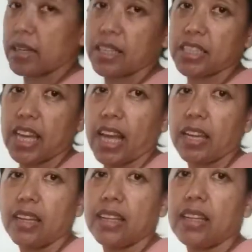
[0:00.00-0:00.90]
ke
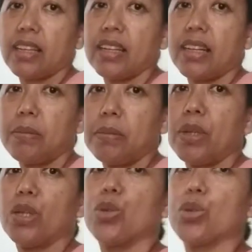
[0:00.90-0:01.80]
dalam
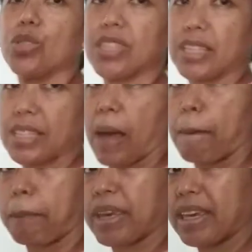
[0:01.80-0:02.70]
lurus ke
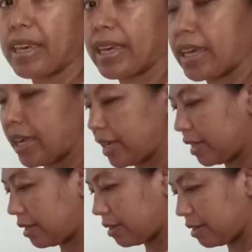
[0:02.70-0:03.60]
samping
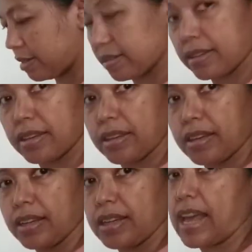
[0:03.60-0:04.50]

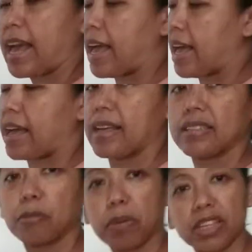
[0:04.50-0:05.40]
nah
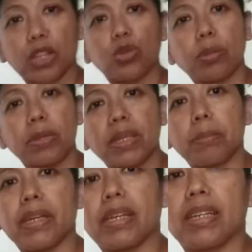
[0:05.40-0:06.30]
seperti itu
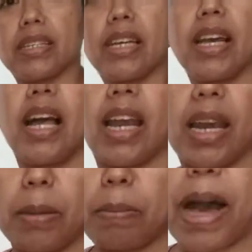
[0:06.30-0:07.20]
teman-teman
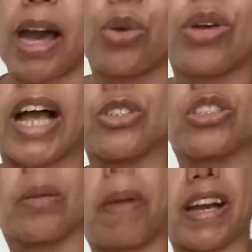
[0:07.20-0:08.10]
baru lanjut
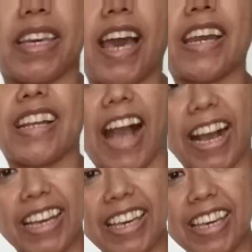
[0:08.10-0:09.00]
ke bagian
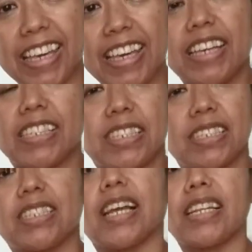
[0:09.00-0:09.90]
kaki
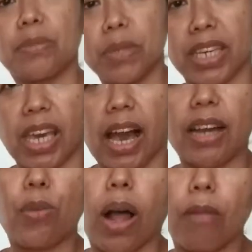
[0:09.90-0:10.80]
dengan
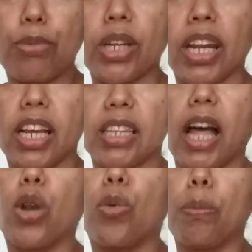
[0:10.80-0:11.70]
demikian walaupun nenek
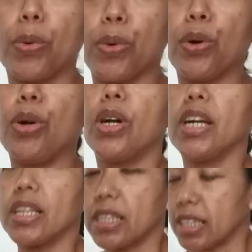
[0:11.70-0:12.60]
kita lumpuh
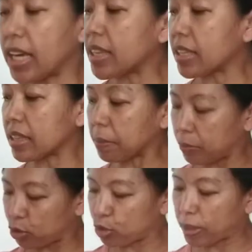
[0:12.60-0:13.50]
dia tetap
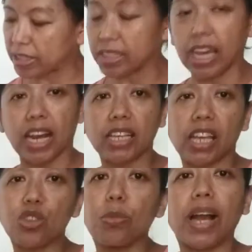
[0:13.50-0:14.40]
otomatis darahnya
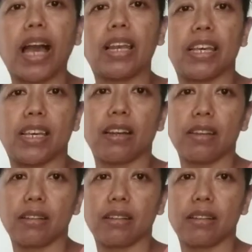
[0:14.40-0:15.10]
itu mengalir